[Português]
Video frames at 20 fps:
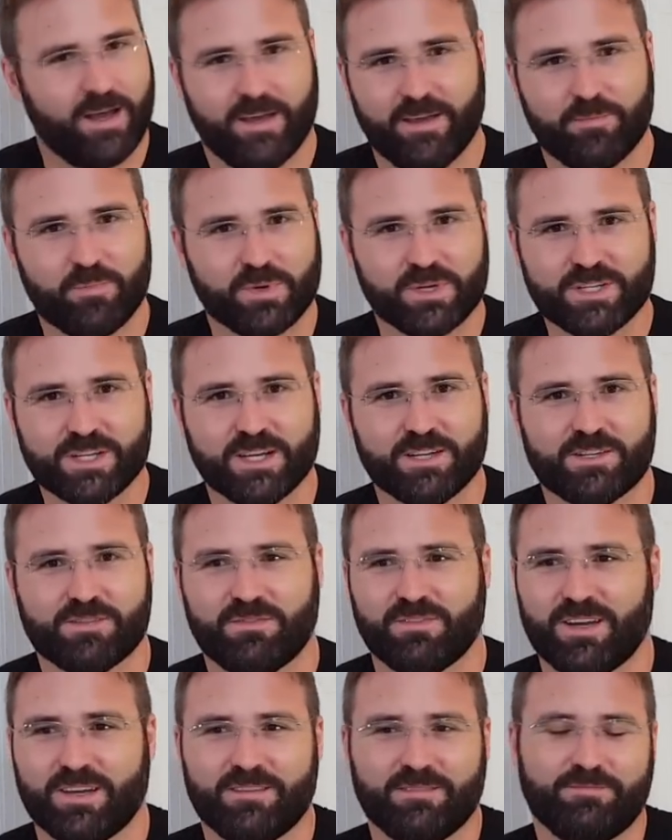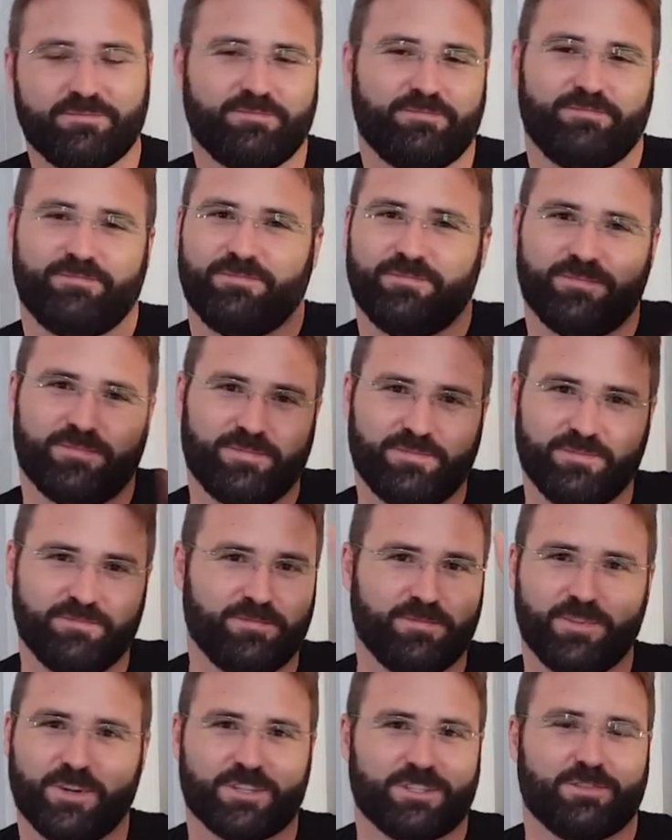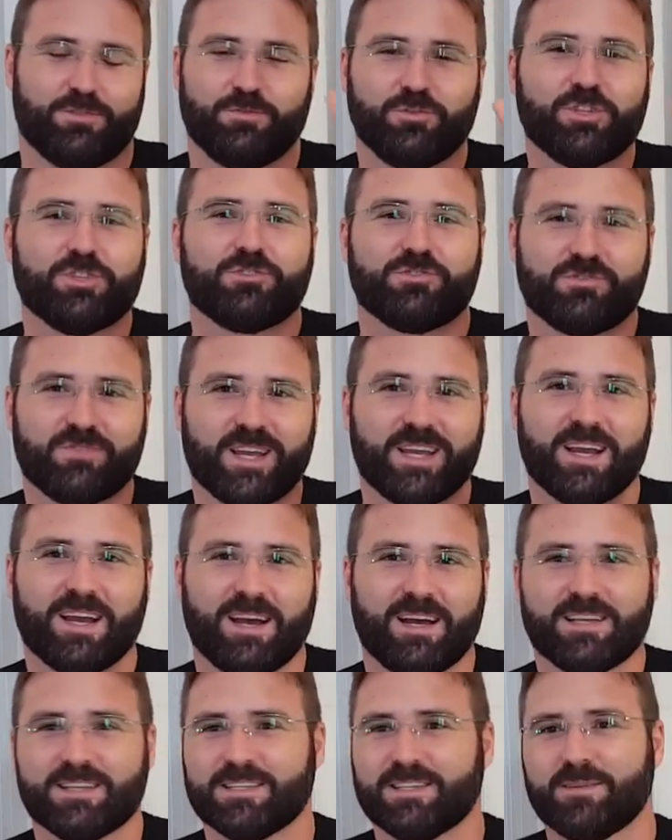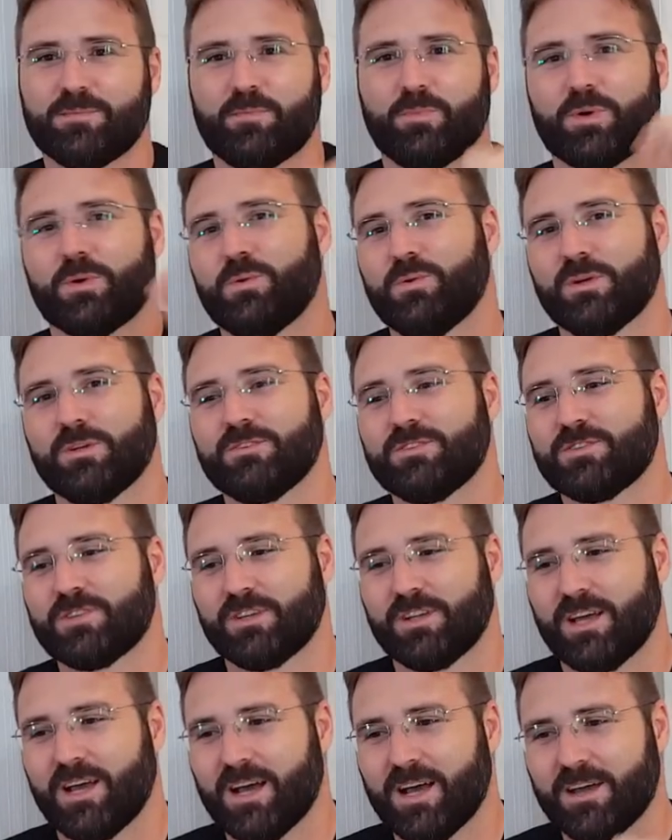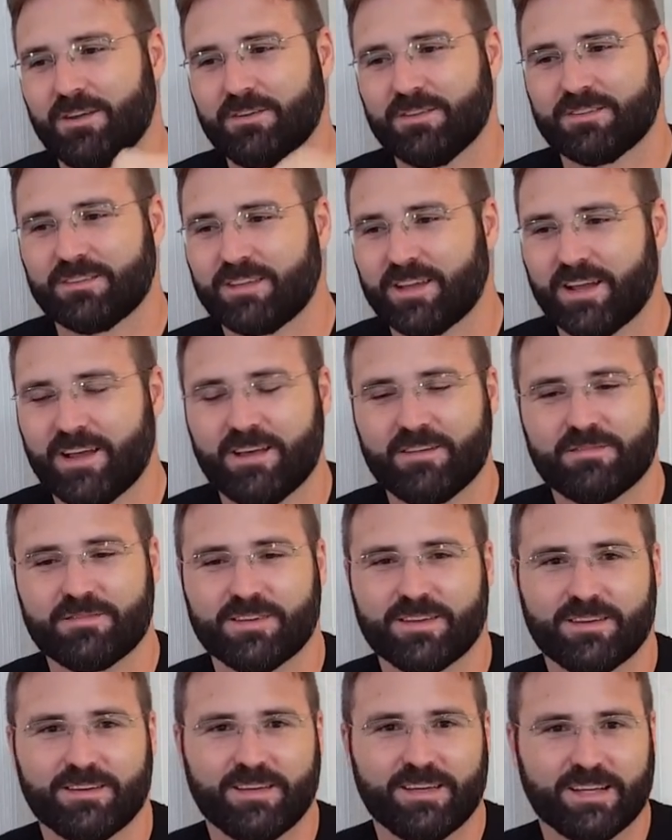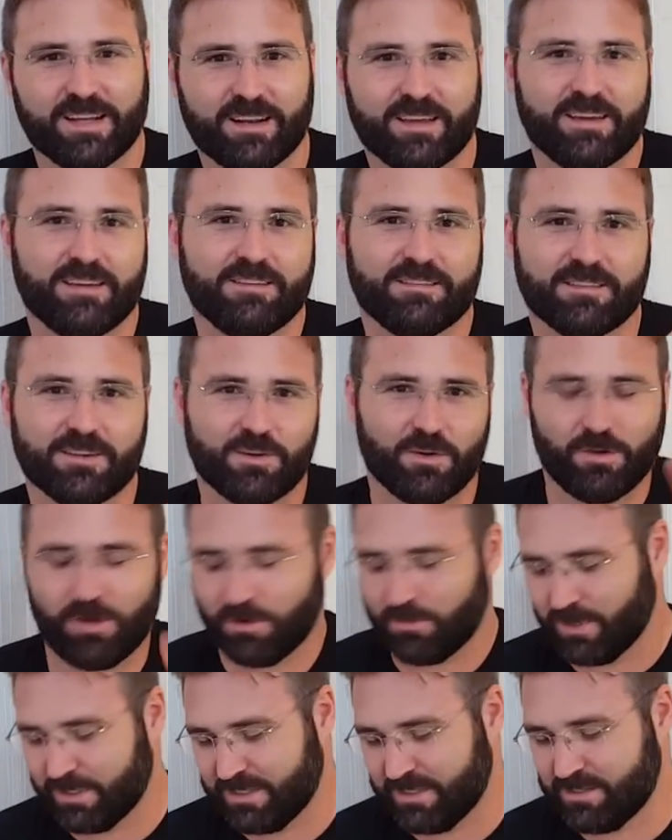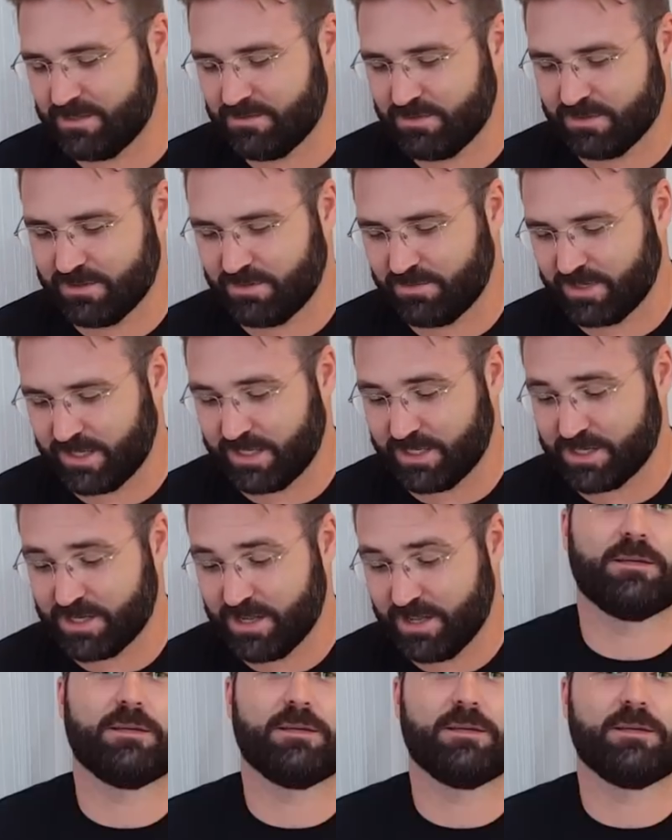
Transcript: aí por diante, vai nossa, tudo que tu tiver em casa, procura um dicionário, escreve em inglês e coloca o adesivo na frente.